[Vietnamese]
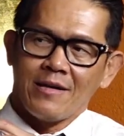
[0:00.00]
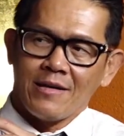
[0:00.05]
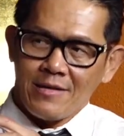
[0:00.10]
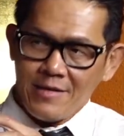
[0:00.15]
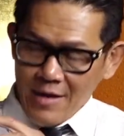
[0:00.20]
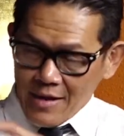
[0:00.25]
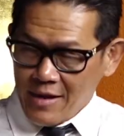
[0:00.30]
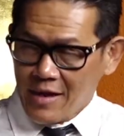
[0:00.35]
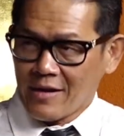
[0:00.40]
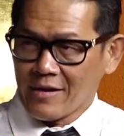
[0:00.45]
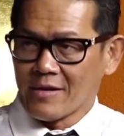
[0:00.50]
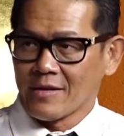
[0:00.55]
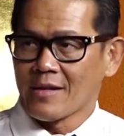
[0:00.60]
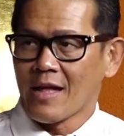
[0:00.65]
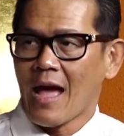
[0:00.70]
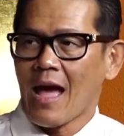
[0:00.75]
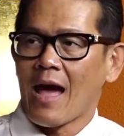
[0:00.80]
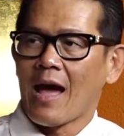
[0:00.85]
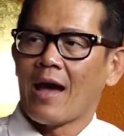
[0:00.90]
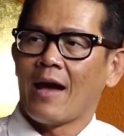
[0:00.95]
gia đình người
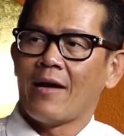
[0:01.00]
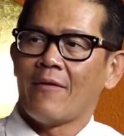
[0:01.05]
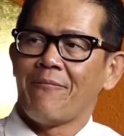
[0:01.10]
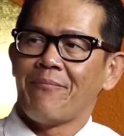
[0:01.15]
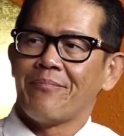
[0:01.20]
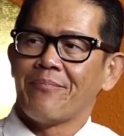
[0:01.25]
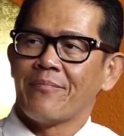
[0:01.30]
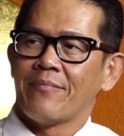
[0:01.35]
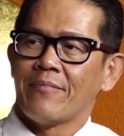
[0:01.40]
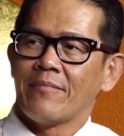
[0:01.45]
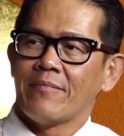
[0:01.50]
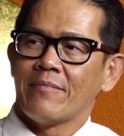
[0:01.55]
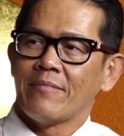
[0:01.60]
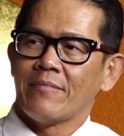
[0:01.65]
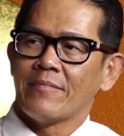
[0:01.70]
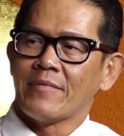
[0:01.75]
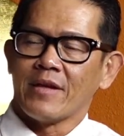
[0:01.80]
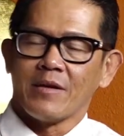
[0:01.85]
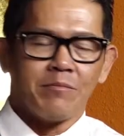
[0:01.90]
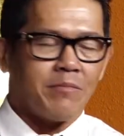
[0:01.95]
ta.
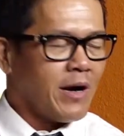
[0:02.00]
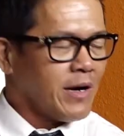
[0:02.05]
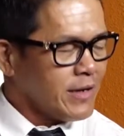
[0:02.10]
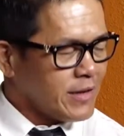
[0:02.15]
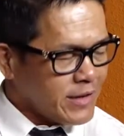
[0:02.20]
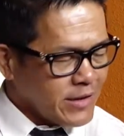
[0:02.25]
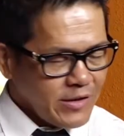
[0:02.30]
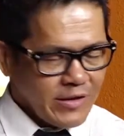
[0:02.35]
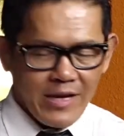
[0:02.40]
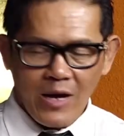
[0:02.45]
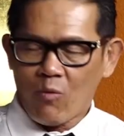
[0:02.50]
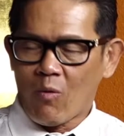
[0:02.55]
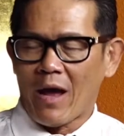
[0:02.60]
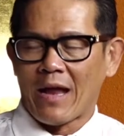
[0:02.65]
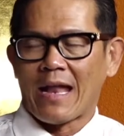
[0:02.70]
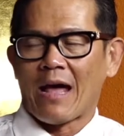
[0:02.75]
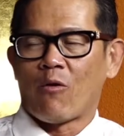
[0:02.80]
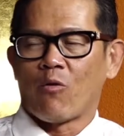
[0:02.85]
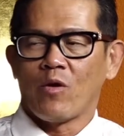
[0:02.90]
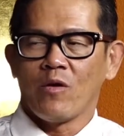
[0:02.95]
Thì bất cứ nhà hoàng
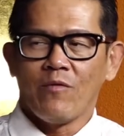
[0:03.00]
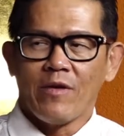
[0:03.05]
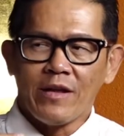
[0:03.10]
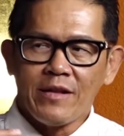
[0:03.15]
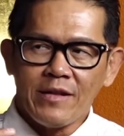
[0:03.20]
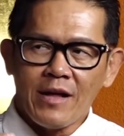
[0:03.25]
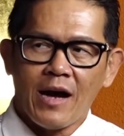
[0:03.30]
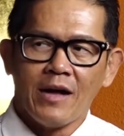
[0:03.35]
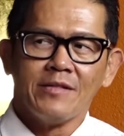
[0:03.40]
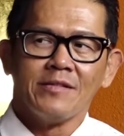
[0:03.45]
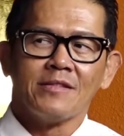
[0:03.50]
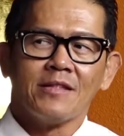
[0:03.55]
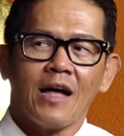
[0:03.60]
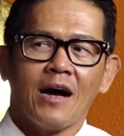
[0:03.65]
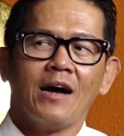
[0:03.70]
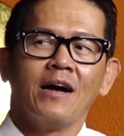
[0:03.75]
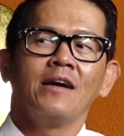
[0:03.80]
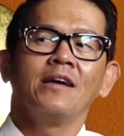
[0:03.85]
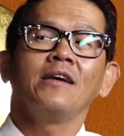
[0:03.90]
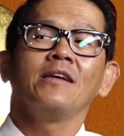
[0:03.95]
nào quý vị nên
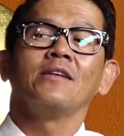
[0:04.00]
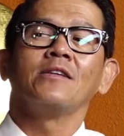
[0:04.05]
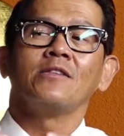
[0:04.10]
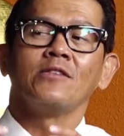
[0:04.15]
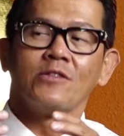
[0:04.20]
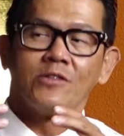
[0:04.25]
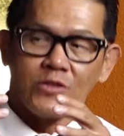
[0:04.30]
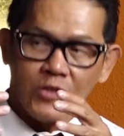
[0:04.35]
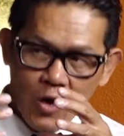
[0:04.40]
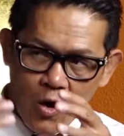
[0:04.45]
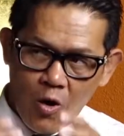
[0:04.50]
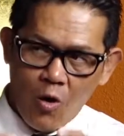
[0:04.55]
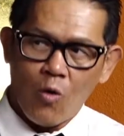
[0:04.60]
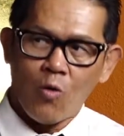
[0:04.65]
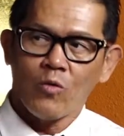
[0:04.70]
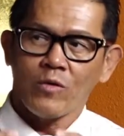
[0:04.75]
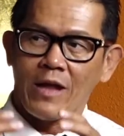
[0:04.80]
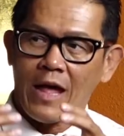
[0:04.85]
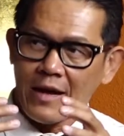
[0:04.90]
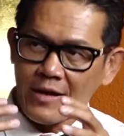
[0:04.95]
tới
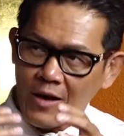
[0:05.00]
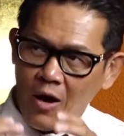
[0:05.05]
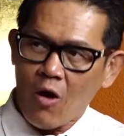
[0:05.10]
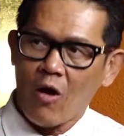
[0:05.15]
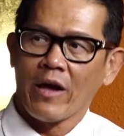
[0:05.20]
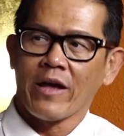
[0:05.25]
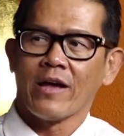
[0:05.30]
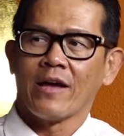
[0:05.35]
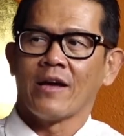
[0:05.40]
chỗ để coi.